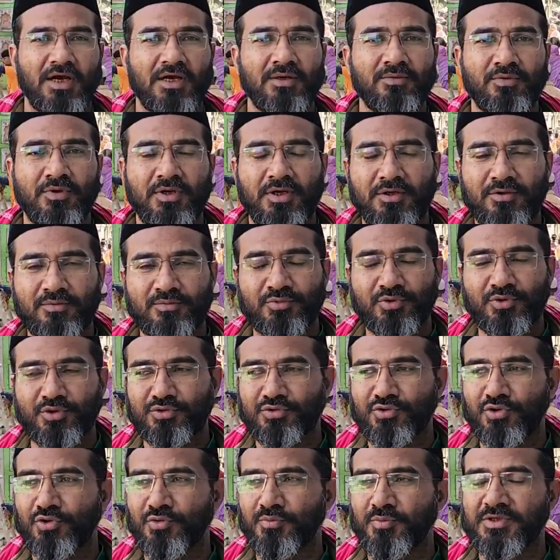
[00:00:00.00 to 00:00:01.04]
सलामकुम
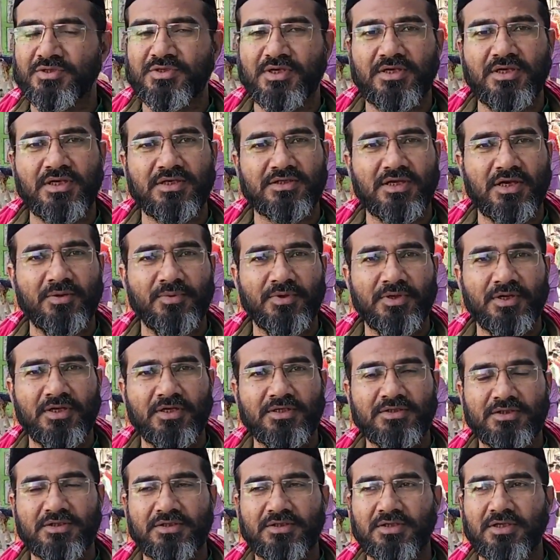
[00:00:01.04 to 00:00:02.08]
दोस्तों मैं सैयद साबिर
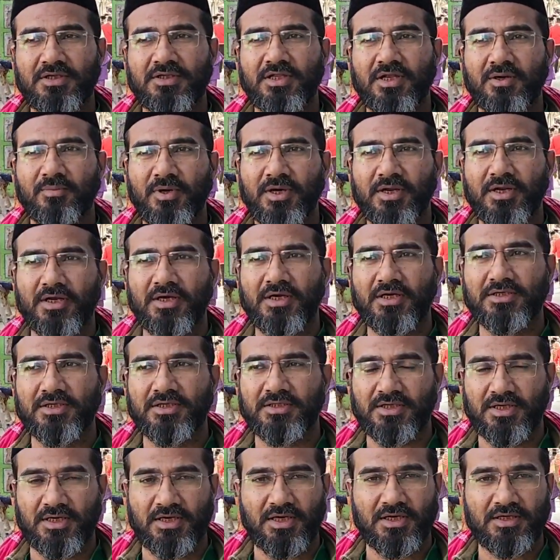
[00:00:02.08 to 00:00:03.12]
अली चिश्ती दरबार
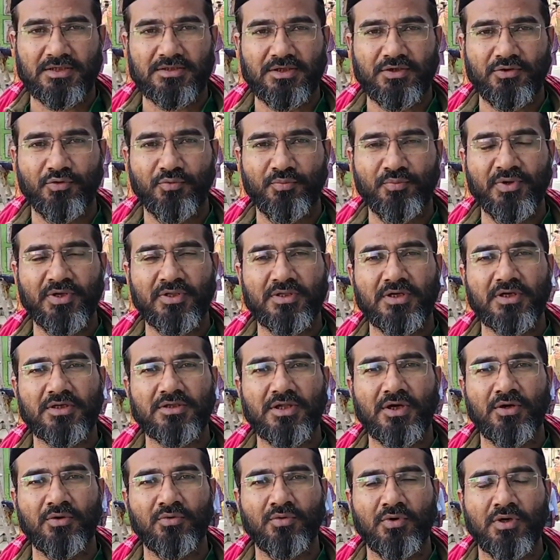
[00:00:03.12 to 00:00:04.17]
ख्वाजा सरकार से उम्मीद
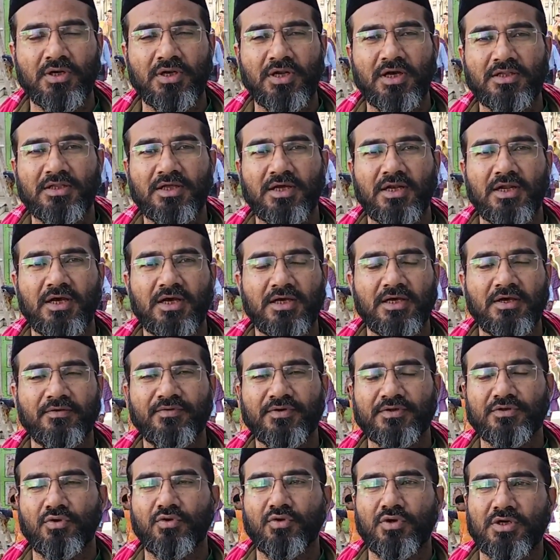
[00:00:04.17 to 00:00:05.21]
करता हूँ अल्लाह ताला
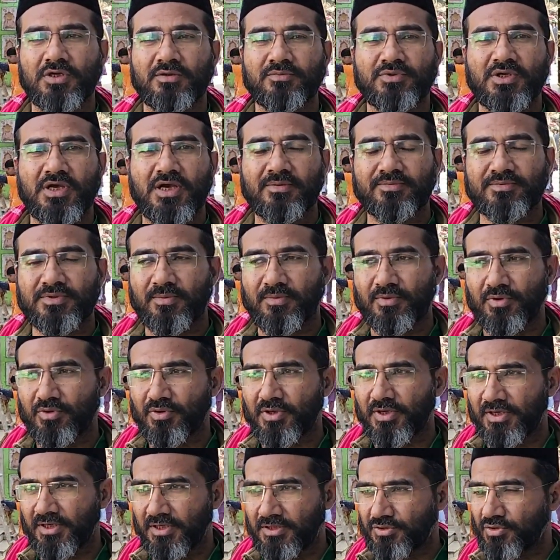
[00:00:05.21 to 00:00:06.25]
के फजलो करम से आप सब
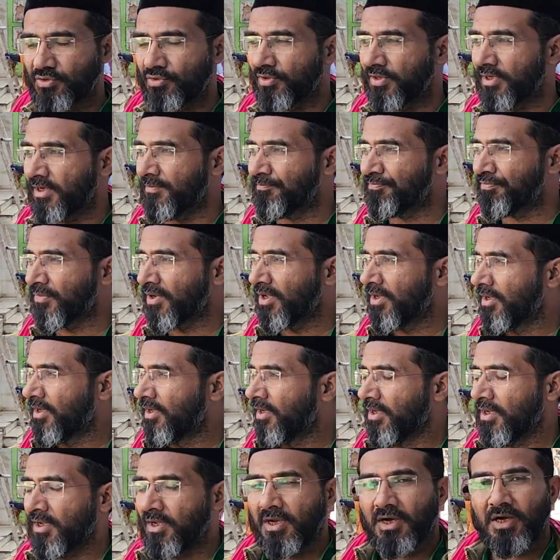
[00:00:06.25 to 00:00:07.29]
लोग खैरियत से होंगे
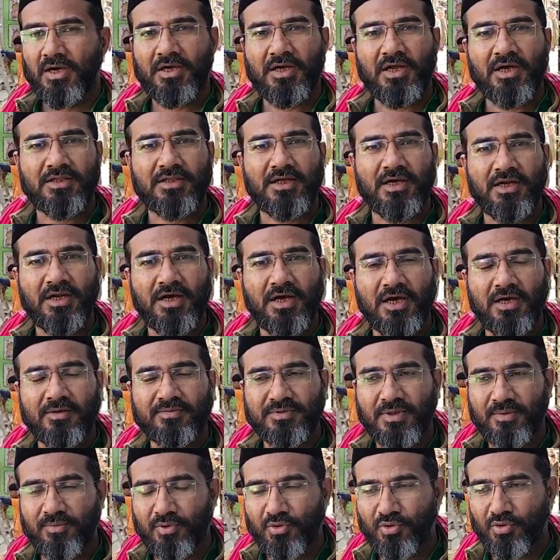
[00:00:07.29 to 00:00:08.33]
अल्लाह ताला
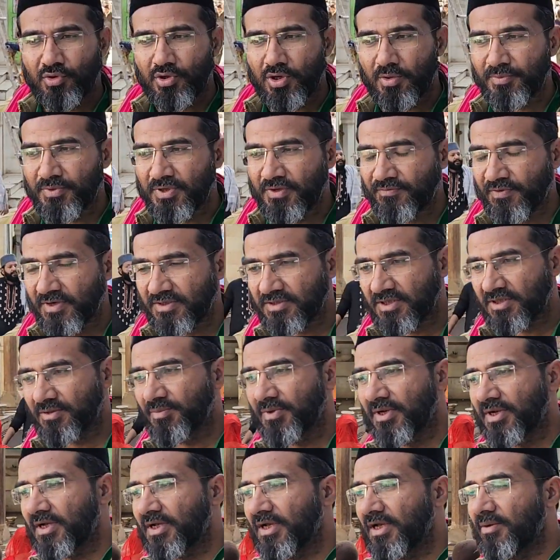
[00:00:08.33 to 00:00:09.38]
आप सब लोगों को अपनी
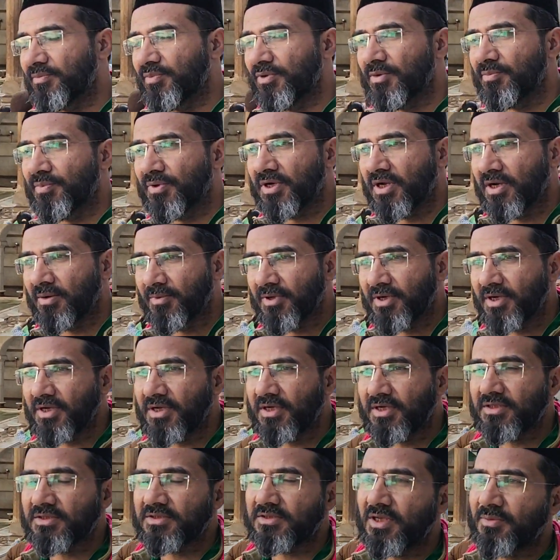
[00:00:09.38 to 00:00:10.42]
हिफाजत में रखे अपनी पनाह में
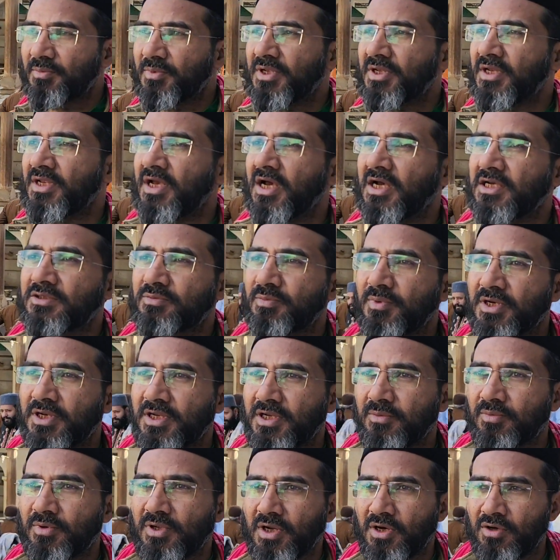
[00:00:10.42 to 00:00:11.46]
रखे ज़मीनी
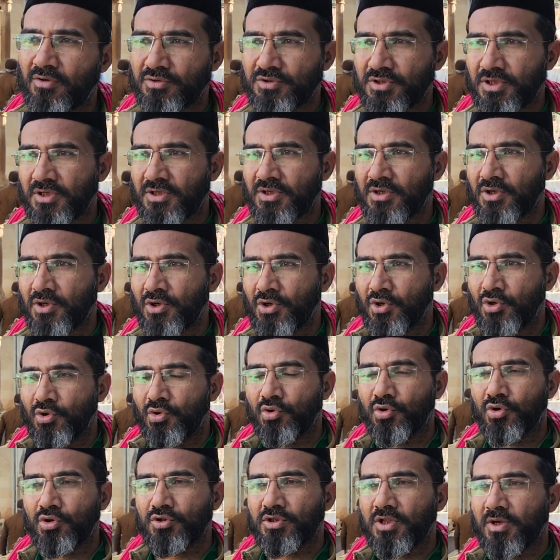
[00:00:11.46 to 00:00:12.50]
आसमानी बलाओं से
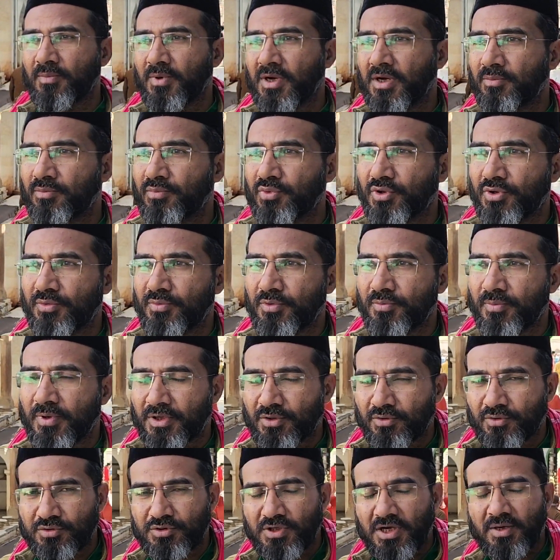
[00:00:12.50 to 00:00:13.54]
और तमाम बुरी
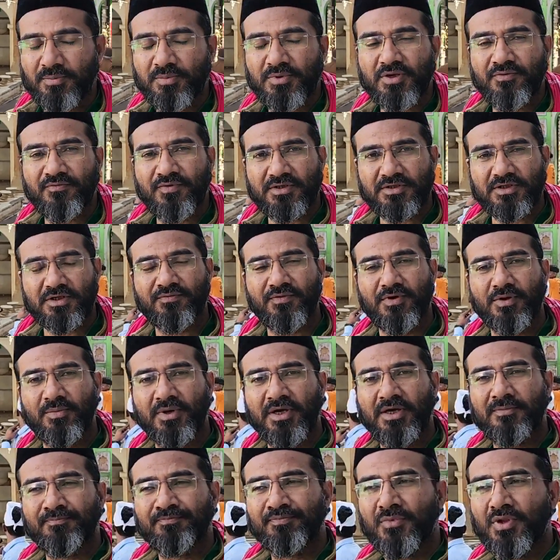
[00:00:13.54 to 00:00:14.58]
बीमारियों से आपकी हिफाजत
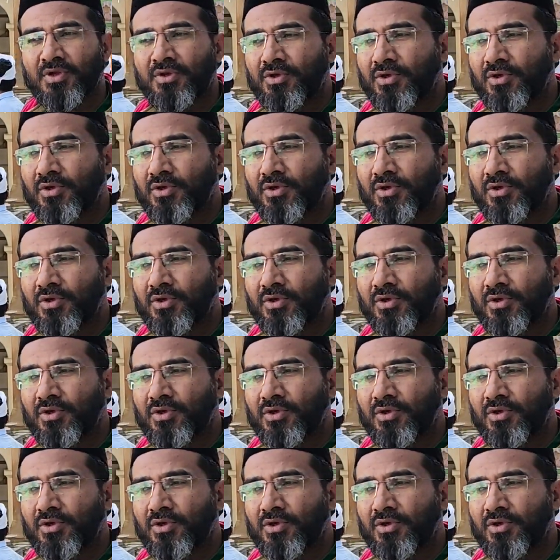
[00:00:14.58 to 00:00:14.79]
फरमाएँ